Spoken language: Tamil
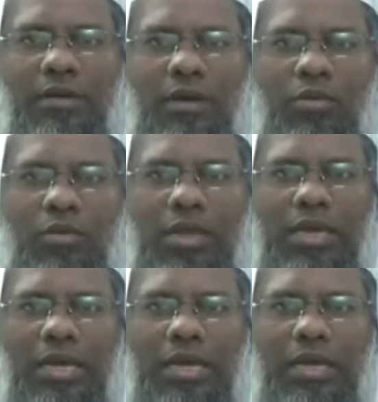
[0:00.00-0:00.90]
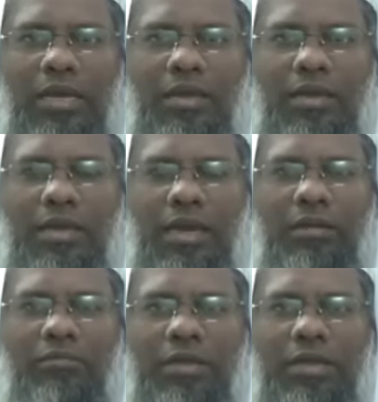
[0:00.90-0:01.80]
அவருடைய
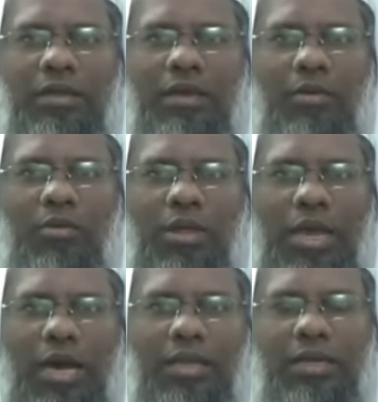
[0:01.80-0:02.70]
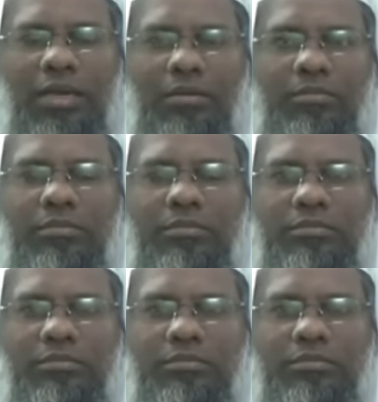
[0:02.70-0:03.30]
கேள்வி அவருடைய ஆதங்கம்